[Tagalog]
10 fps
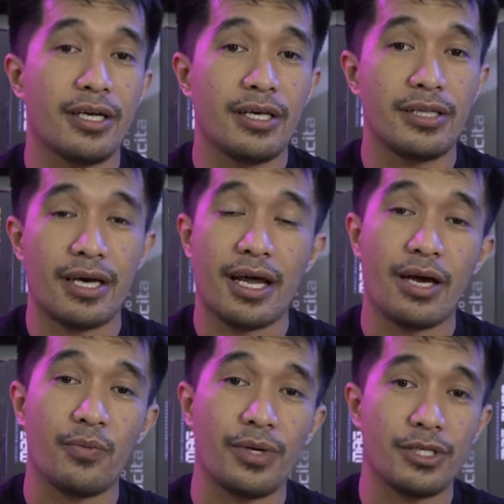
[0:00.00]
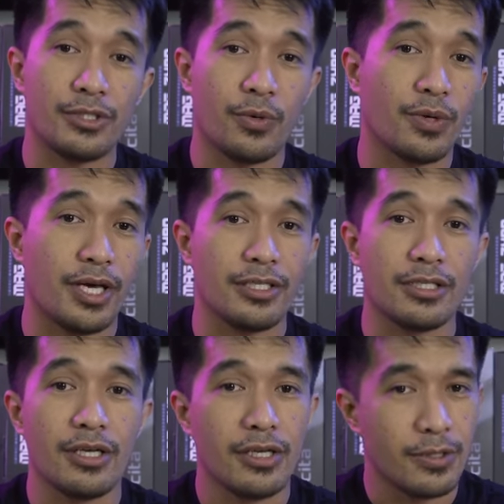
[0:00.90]
that I will
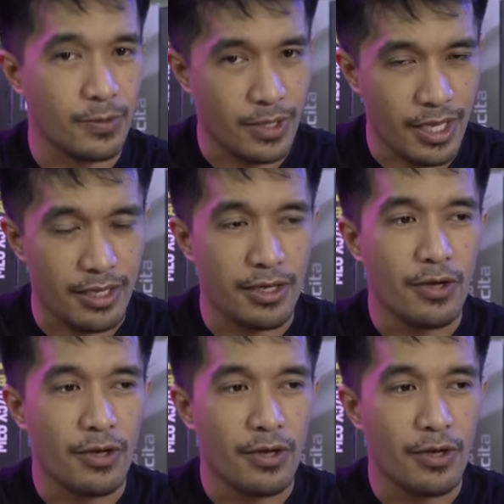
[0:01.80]
showcase today.